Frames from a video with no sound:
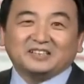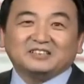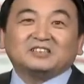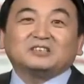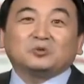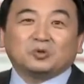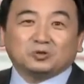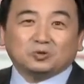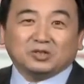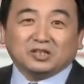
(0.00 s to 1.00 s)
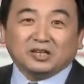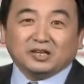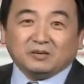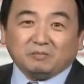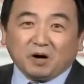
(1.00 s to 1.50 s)
这就是我说的
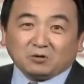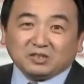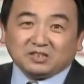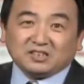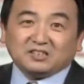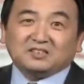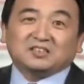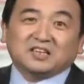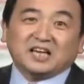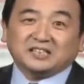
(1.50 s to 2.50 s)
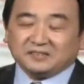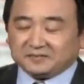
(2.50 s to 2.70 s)
抛弃邪恶的概念。《